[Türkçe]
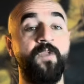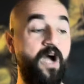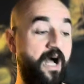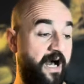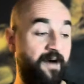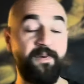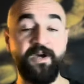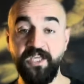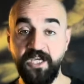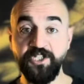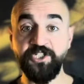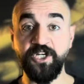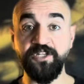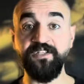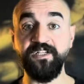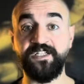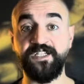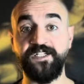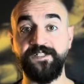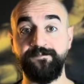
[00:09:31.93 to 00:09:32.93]
Ama
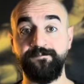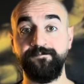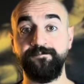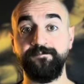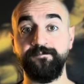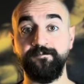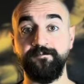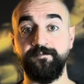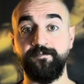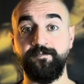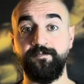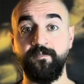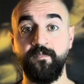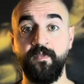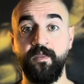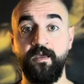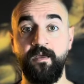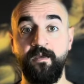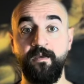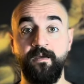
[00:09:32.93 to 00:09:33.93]
yaşadık.
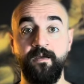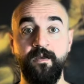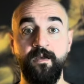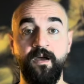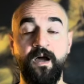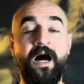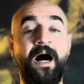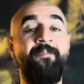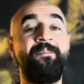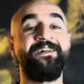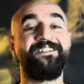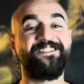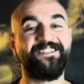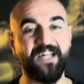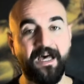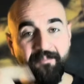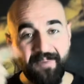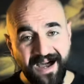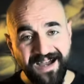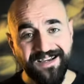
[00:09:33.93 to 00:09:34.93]
Ama
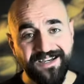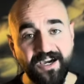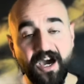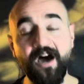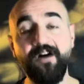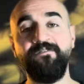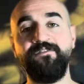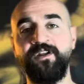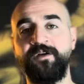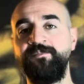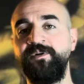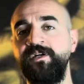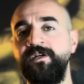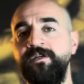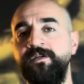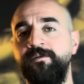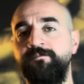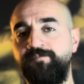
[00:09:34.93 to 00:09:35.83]
zaman kavramı